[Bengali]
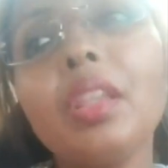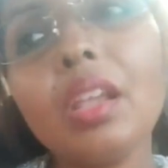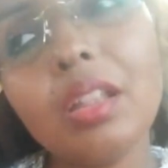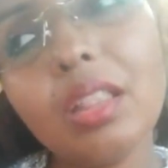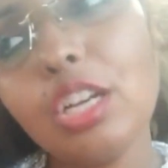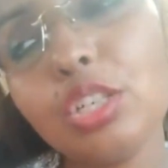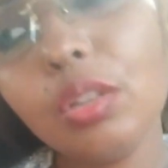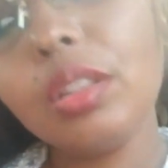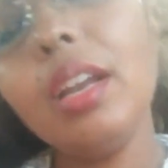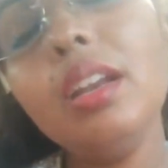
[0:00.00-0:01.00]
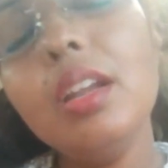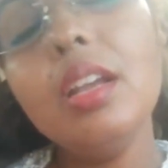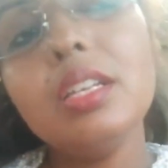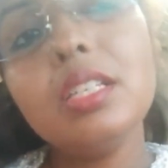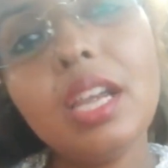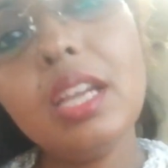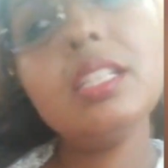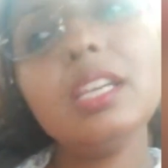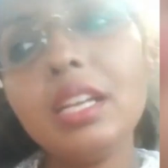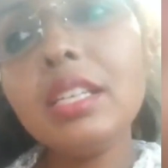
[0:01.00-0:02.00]
মানে তার সন্তান সেই
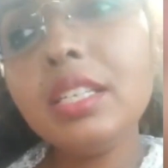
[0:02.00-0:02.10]
ছেলে